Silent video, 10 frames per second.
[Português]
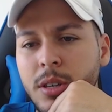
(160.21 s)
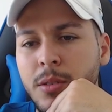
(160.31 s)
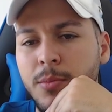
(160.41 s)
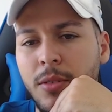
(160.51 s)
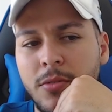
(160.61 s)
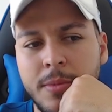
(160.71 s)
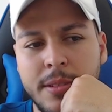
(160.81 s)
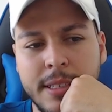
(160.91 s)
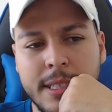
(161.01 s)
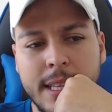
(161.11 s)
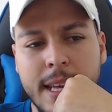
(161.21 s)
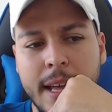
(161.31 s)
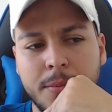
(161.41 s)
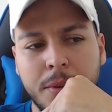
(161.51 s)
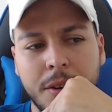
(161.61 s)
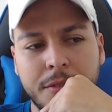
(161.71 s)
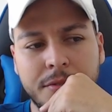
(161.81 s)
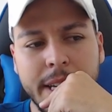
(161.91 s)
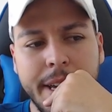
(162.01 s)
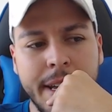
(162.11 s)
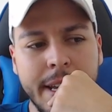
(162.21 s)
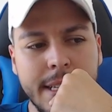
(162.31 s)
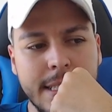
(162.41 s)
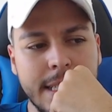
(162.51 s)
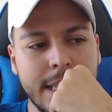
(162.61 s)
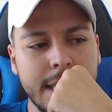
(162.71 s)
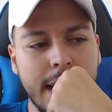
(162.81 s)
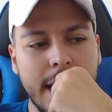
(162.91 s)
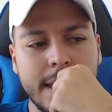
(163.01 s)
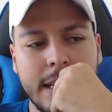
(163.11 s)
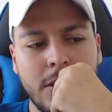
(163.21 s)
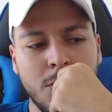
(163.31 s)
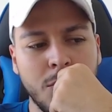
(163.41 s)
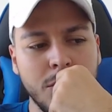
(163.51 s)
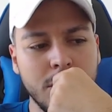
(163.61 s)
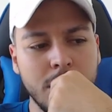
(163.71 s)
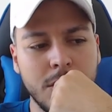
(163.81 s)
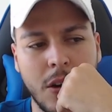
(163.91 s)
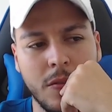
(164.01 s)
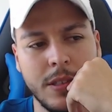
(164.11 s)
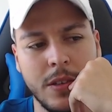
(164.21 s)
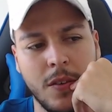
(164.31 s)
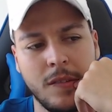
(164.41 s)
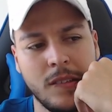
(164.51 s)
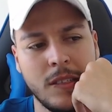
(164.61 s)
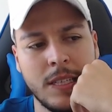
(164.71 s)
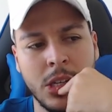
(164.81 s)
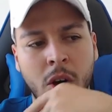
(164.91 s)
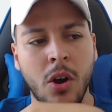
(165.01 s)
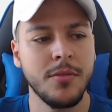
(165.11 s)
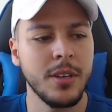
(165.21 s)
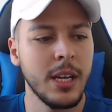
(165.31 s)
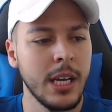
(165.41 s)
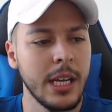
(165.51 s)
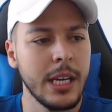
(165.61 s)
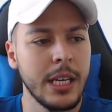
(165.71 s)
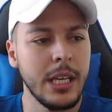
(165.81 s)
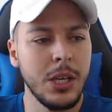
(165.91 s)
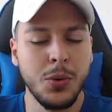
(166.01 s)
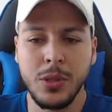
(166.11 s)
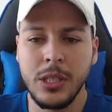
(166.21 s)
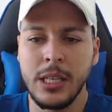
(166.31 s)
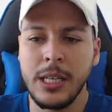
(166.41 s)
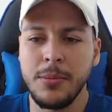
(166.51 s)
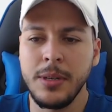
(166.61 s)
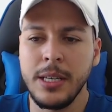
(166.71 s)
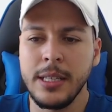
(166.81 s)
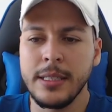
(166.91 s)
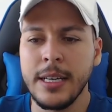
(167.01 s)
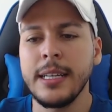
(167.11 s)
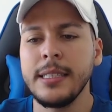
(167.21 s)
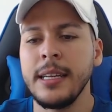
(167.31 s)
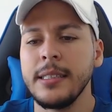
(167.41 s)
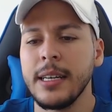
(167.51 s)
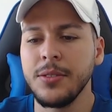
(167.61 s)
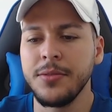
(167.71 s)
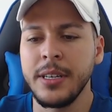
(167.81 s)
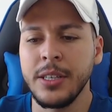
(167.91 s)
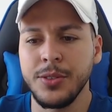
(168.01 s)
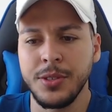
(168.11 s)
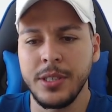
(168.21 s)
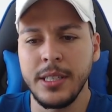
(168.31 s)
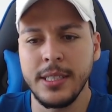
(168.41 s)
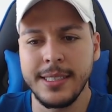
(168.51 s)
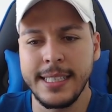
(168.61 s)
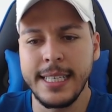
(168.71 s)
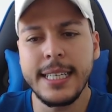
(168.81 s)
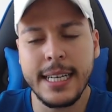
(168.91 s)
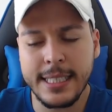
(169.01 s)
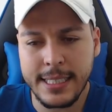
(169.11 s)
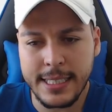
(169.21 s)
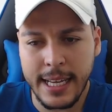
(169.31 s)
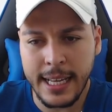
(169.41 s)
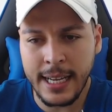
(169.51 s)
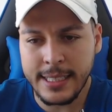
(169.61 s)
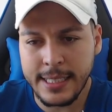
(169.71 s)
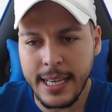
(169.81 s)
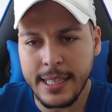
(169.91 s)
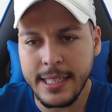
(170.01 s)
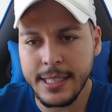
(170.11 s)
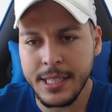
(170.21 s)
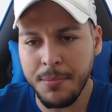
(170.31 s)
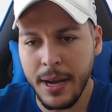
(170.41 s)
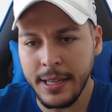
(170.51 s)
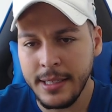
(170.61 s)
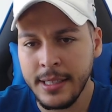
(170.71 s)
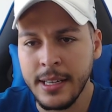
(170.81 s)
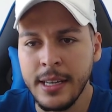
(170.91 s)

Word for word: provavelmente vai ser adiado porque o Figueirense, cara, tá com muito desfalque de Covid-19 e o time tá tentando ver na justiça se cancela, se adia essa partida.